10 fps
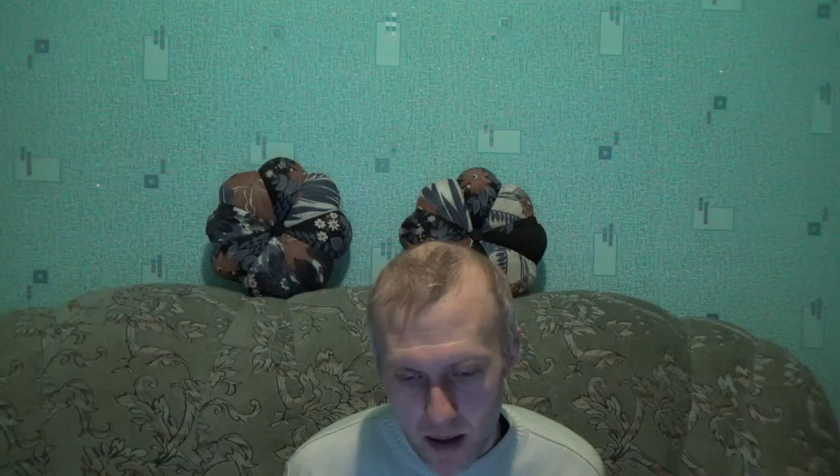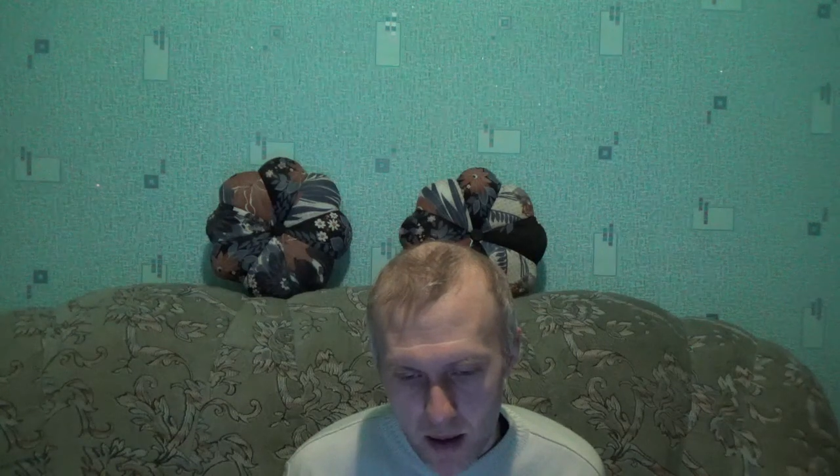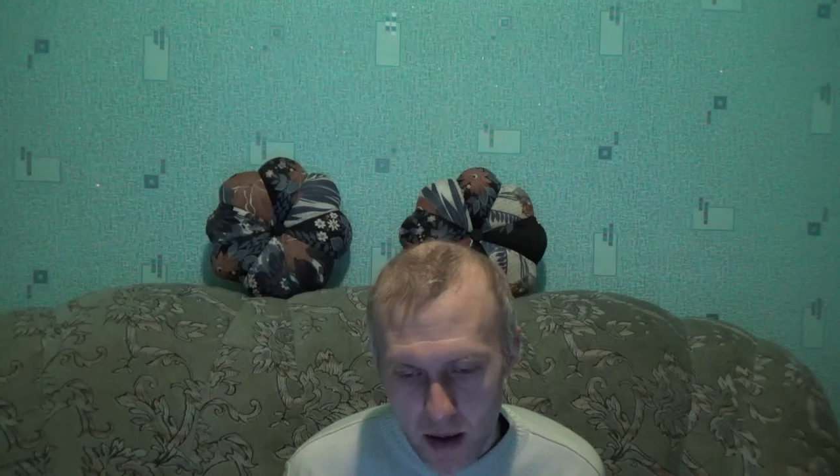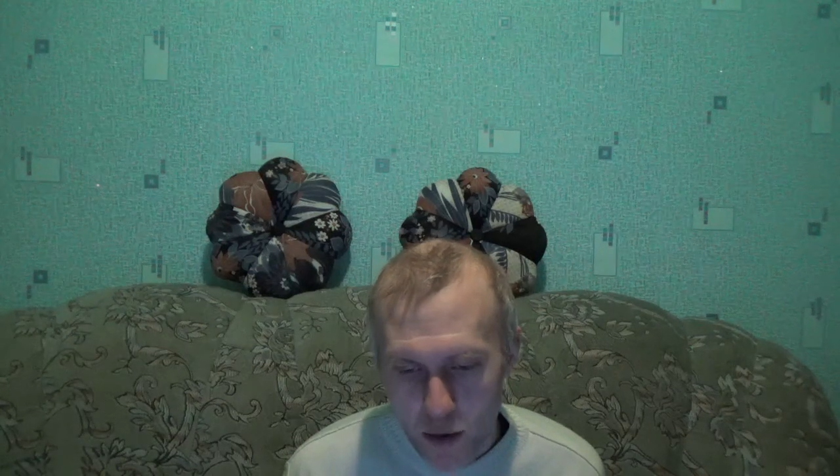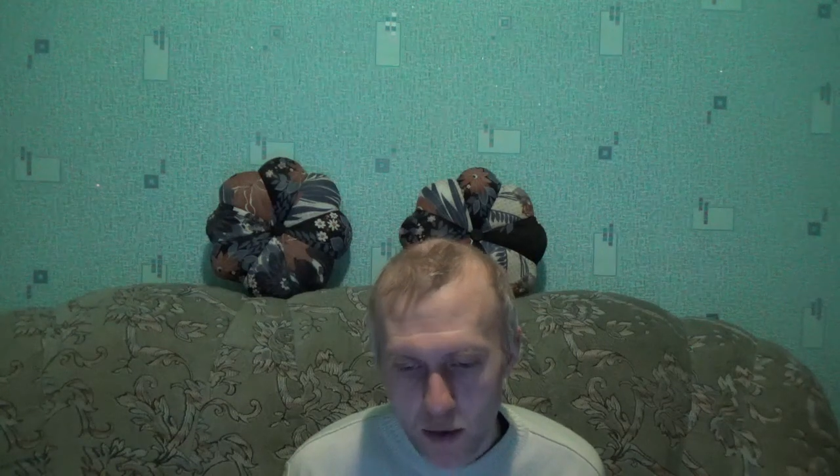
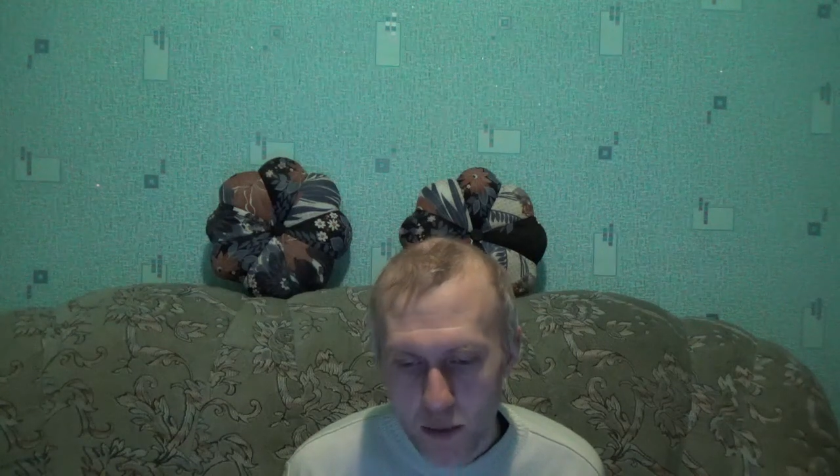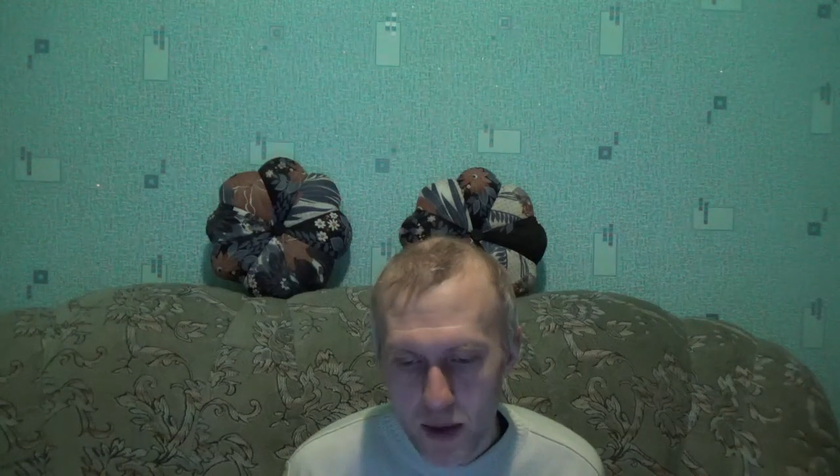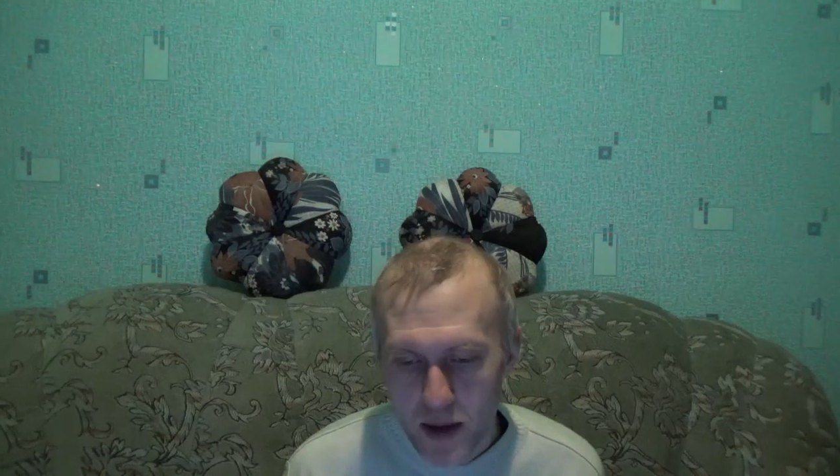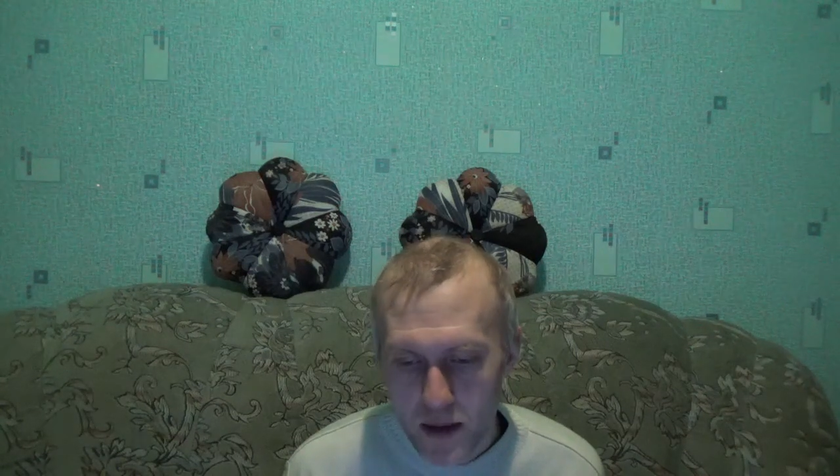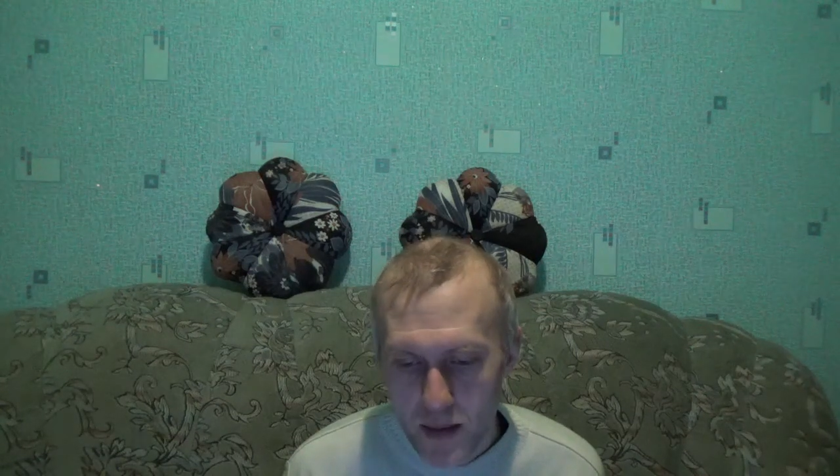контроль
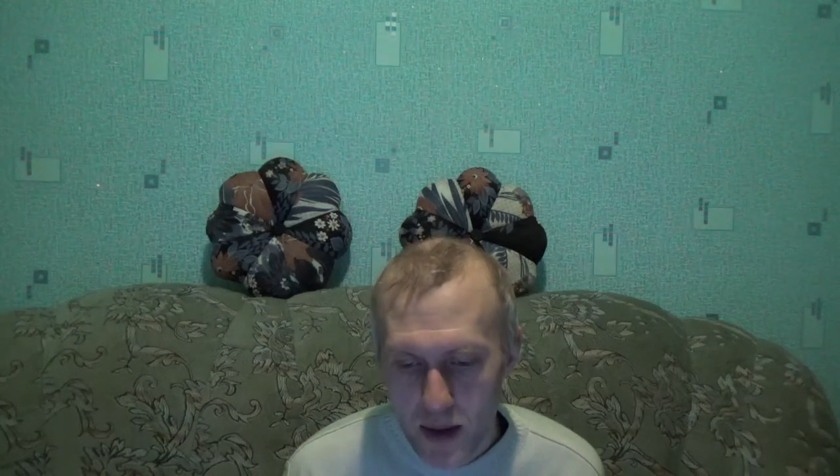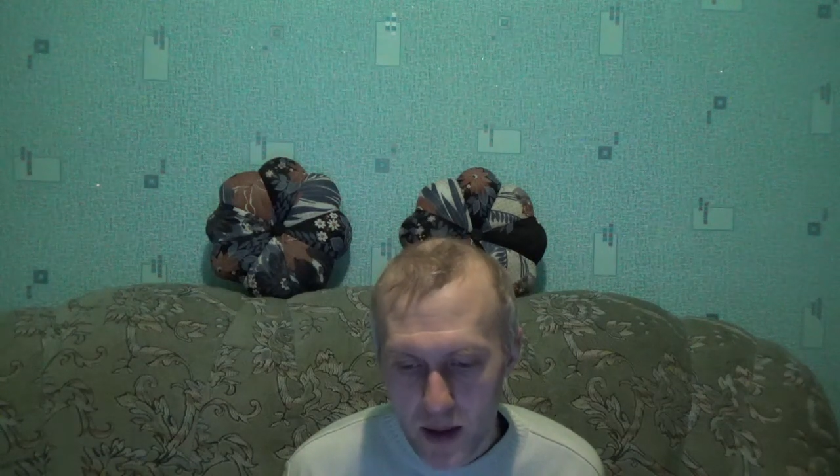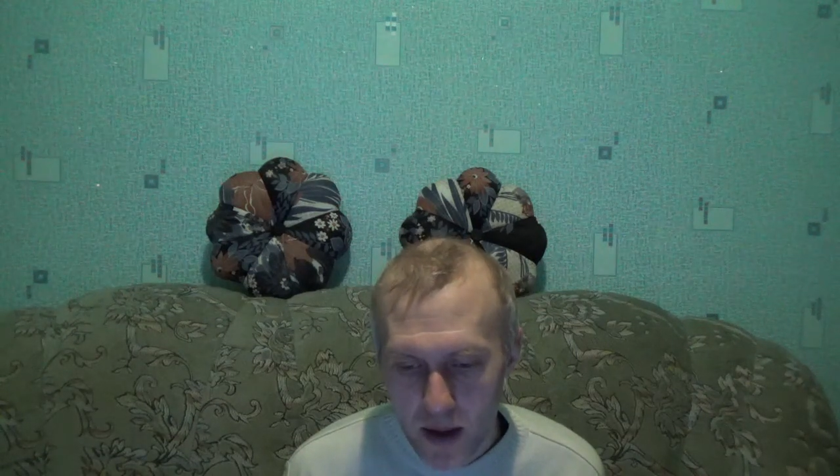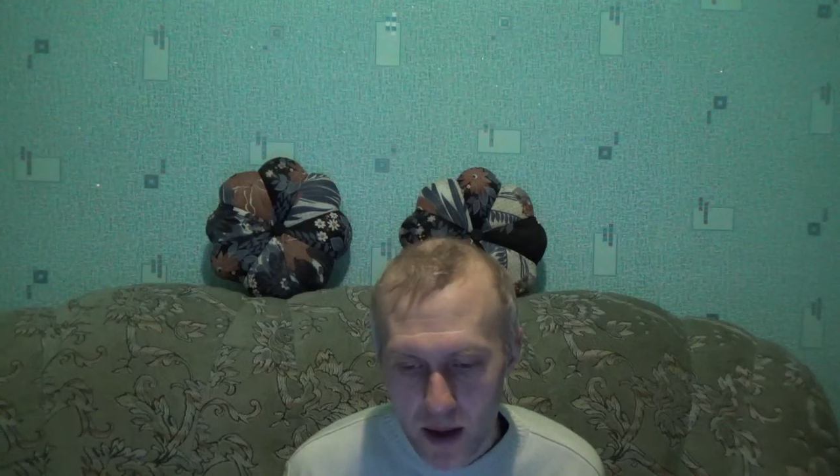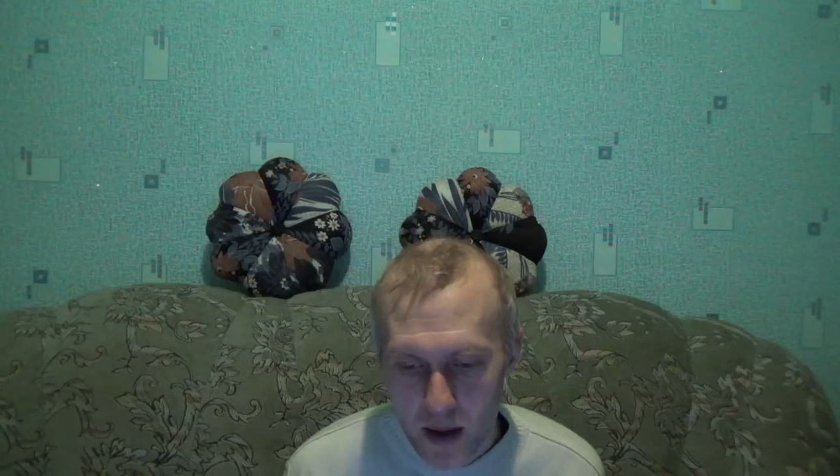
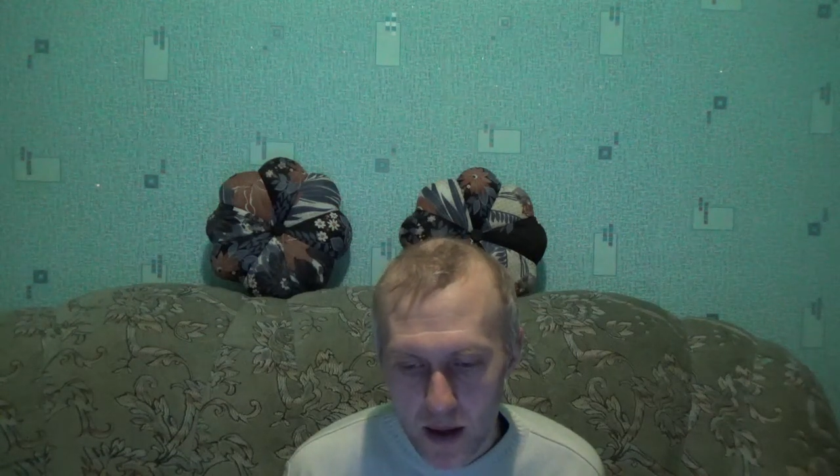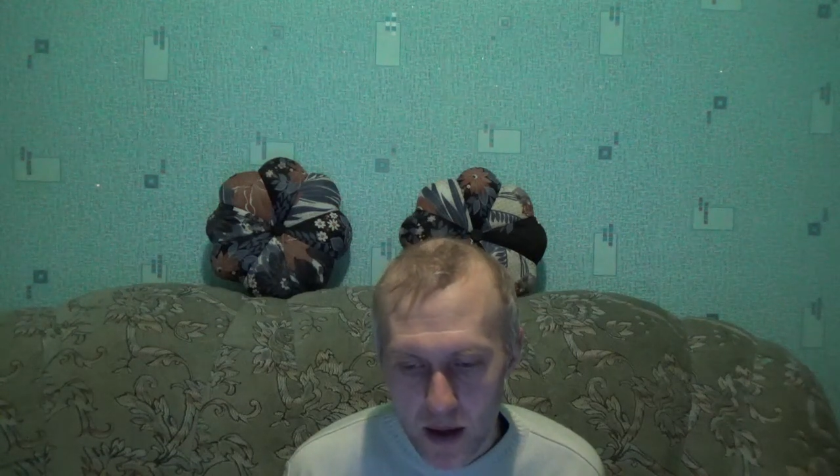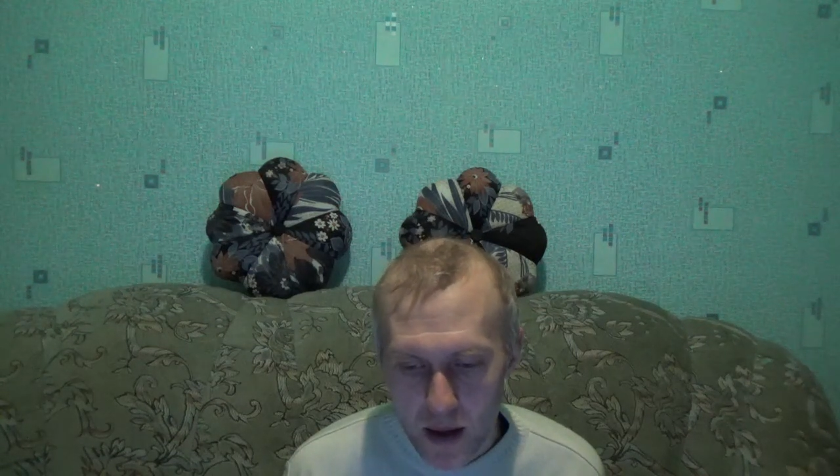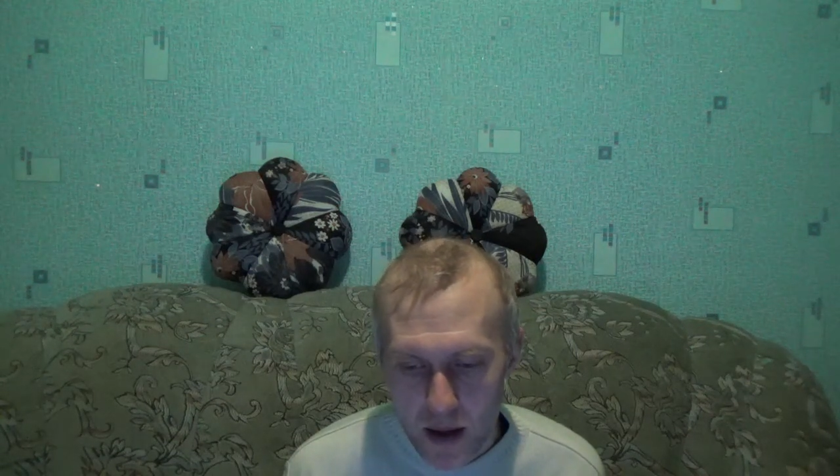подсветки,